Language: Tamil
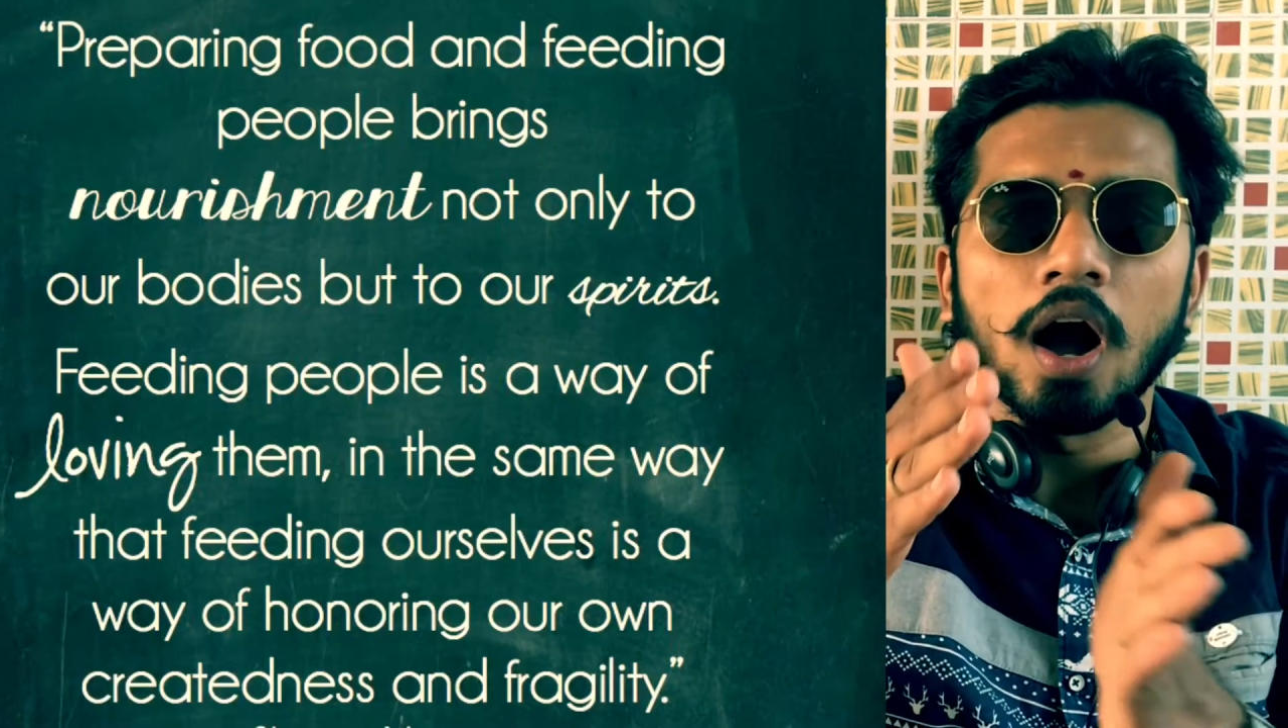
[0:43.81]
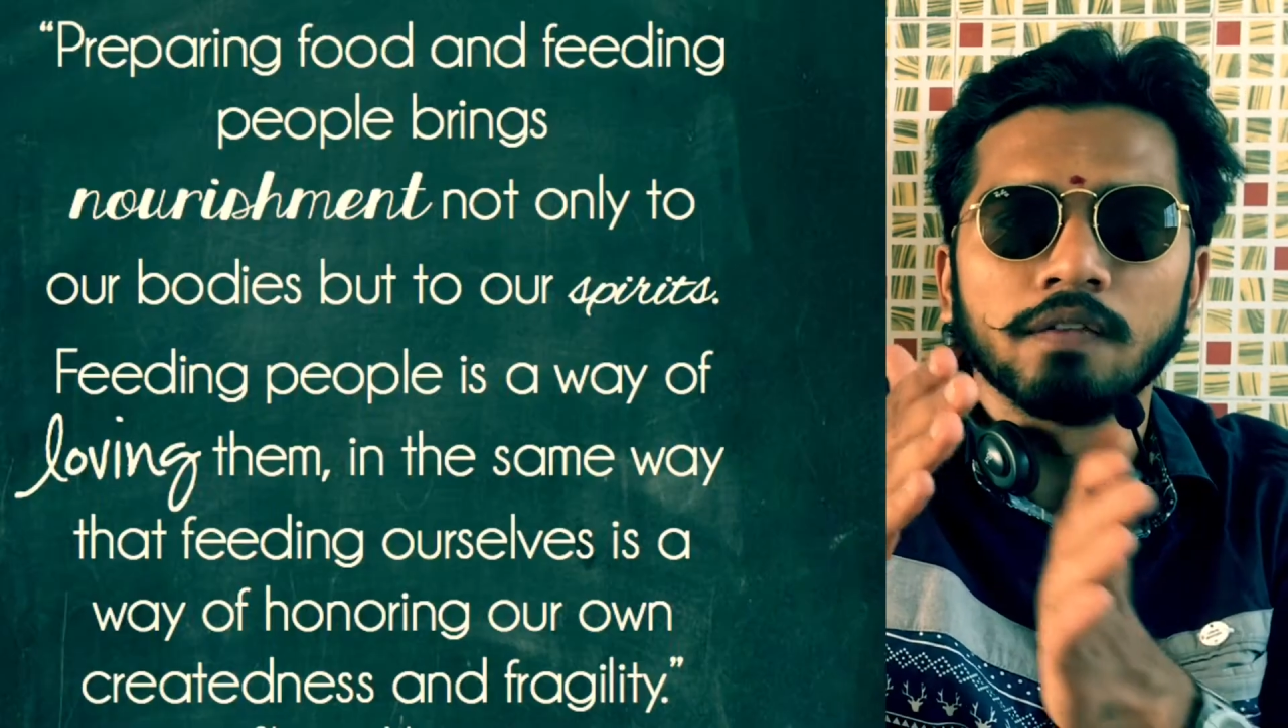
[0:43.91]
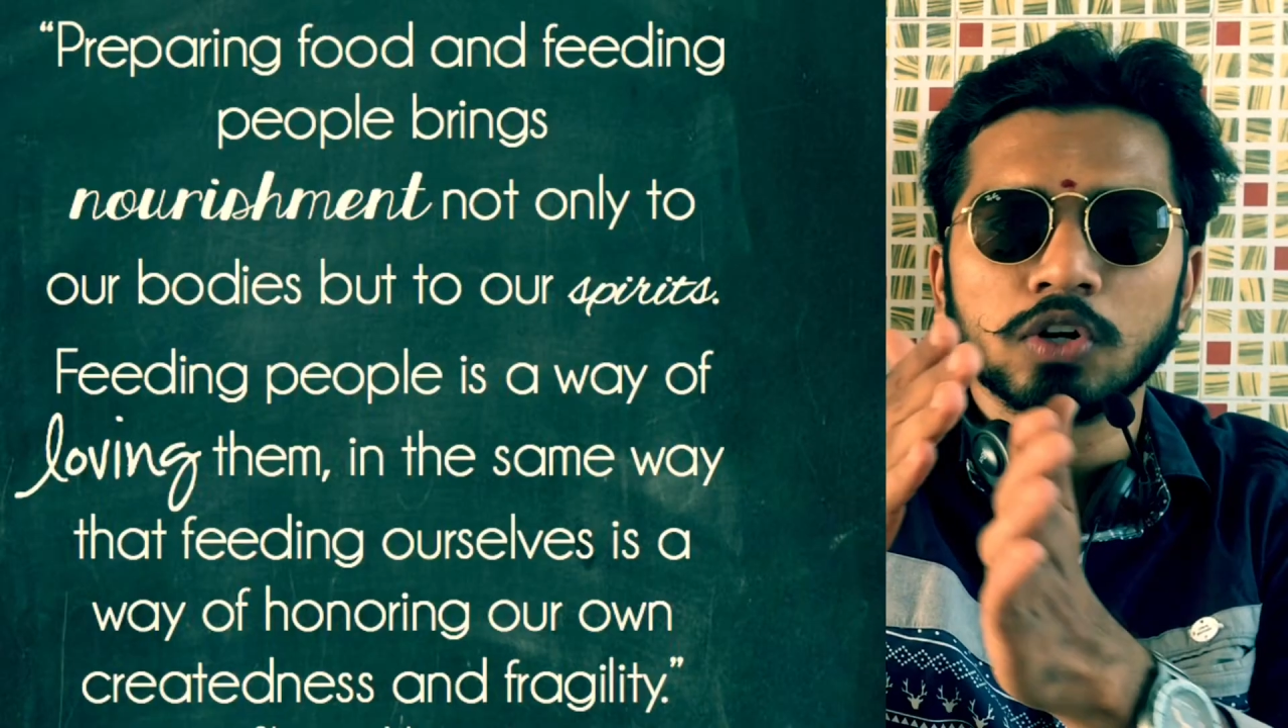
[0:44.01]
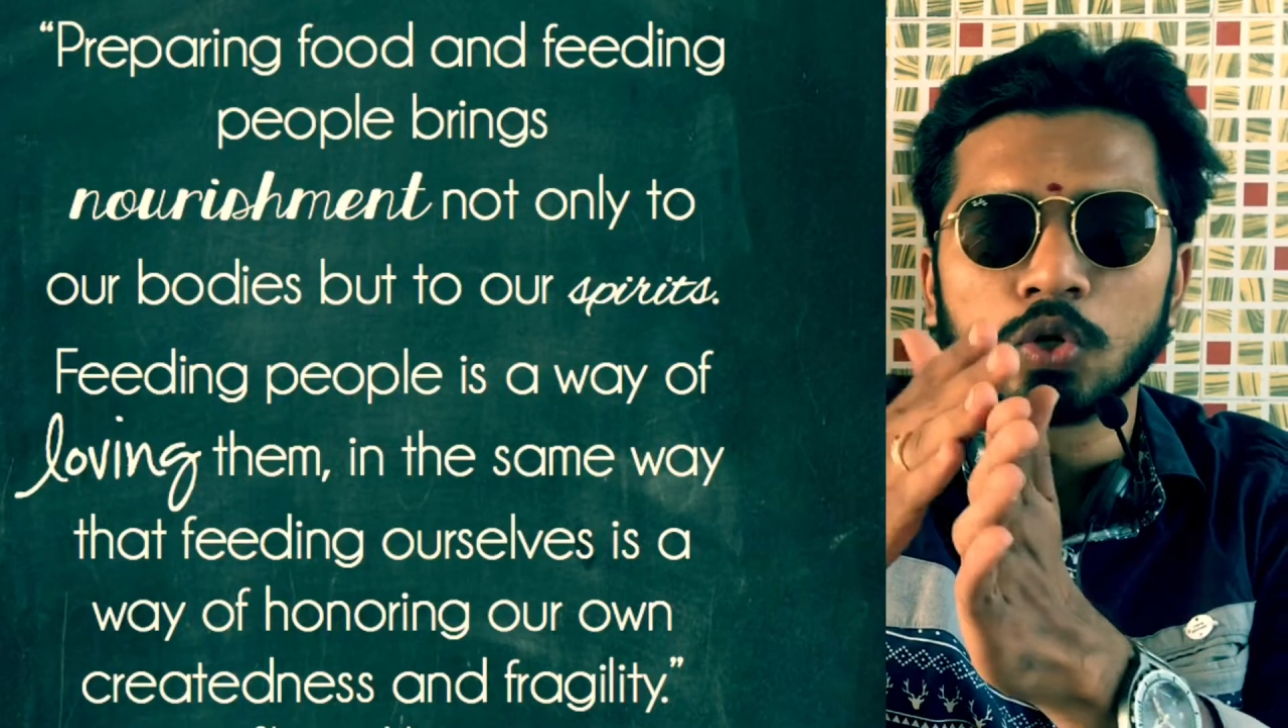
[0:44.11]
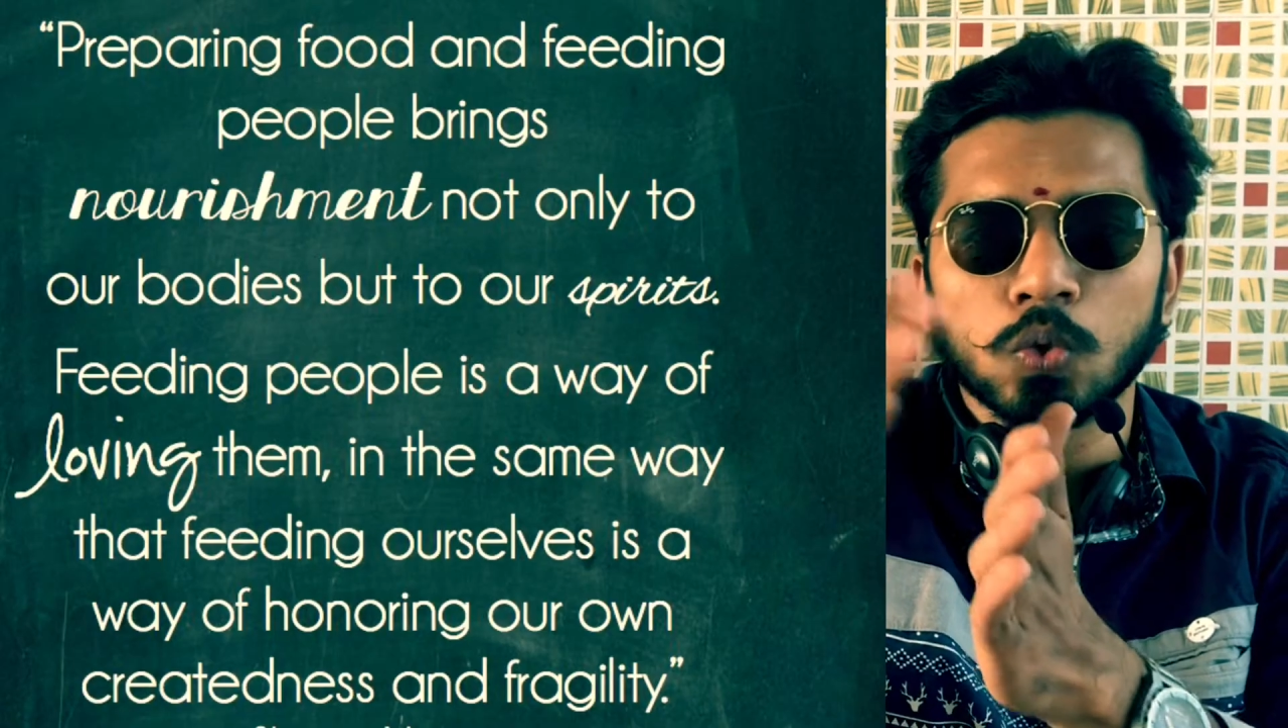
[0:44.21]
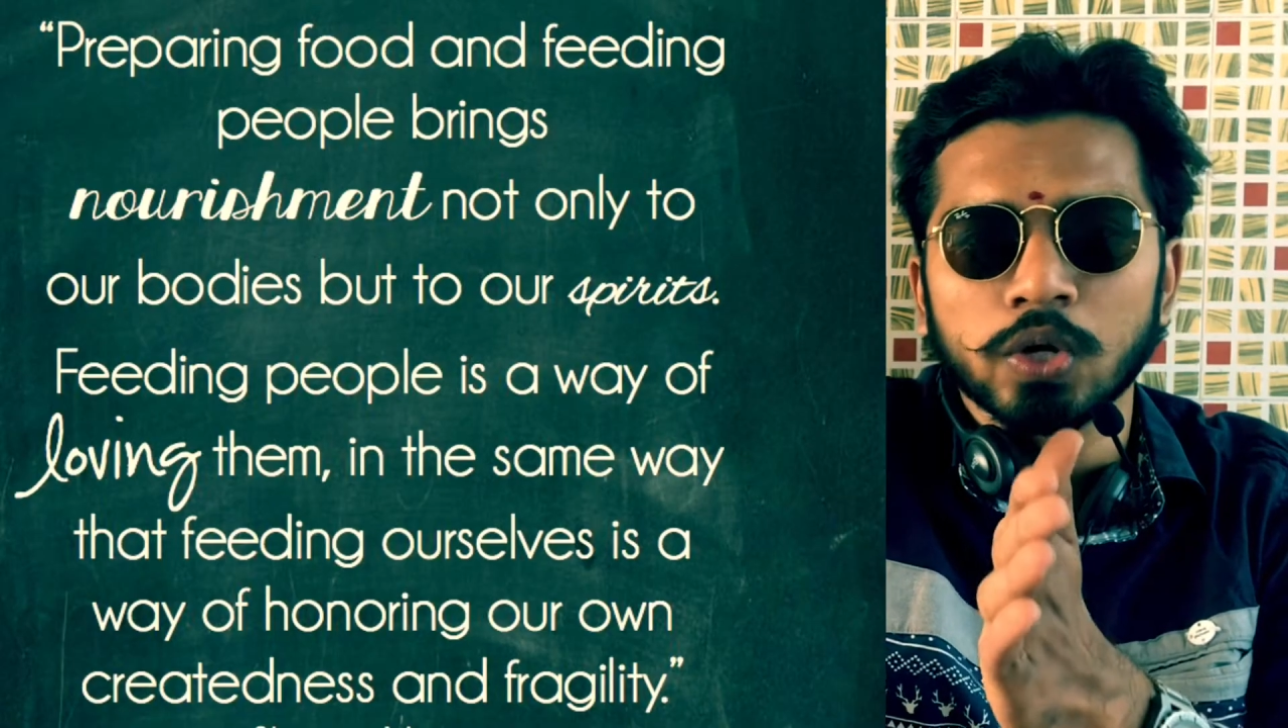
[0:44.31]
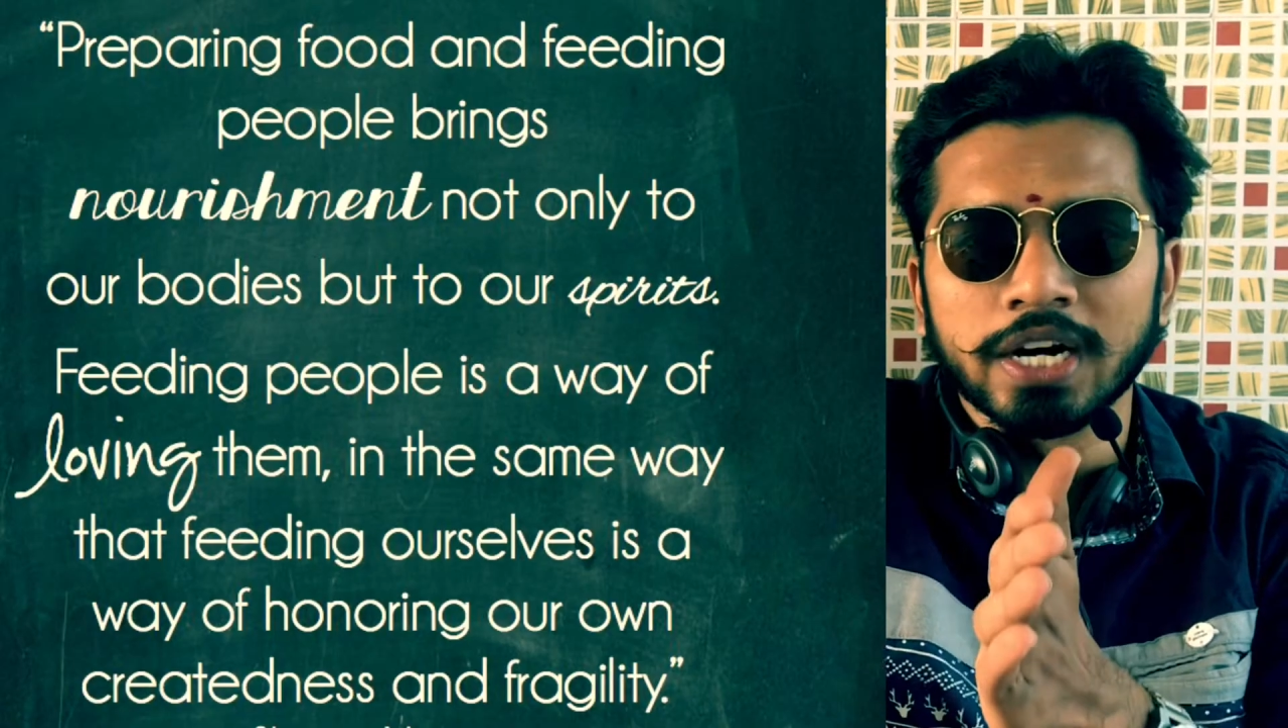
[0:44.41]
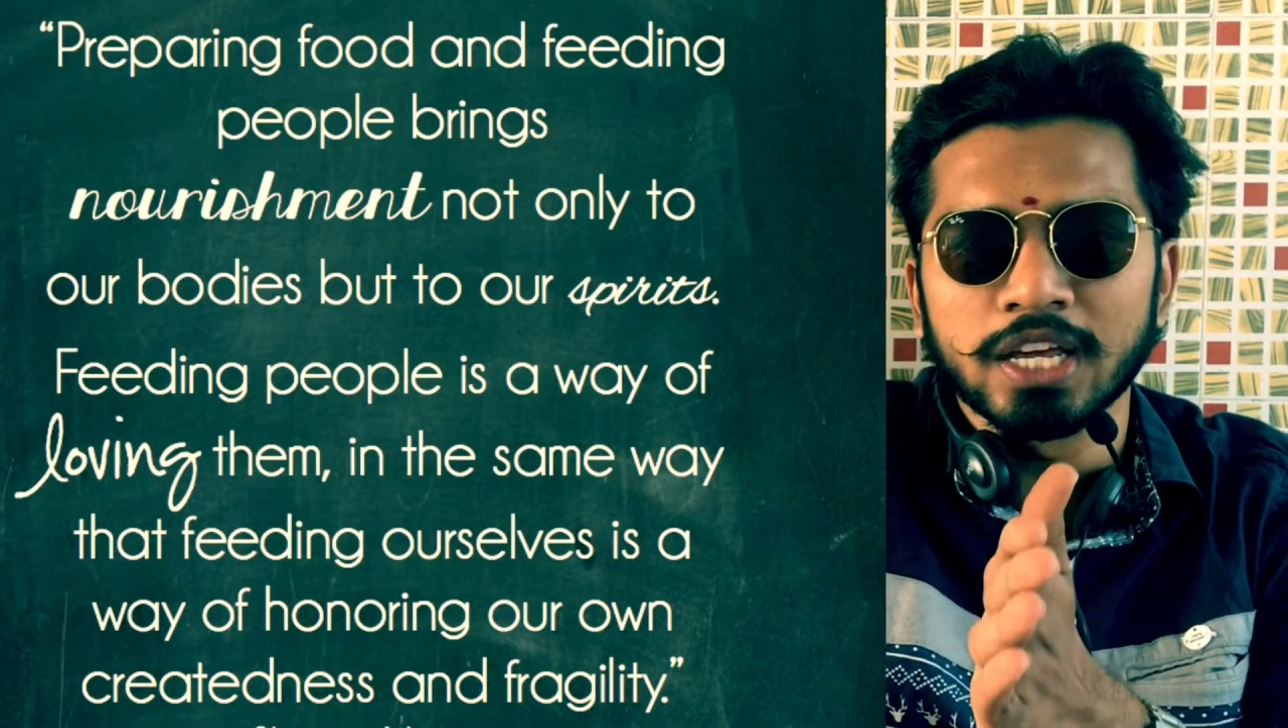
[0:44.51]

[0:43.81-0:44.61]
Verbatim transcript: அவர் கூட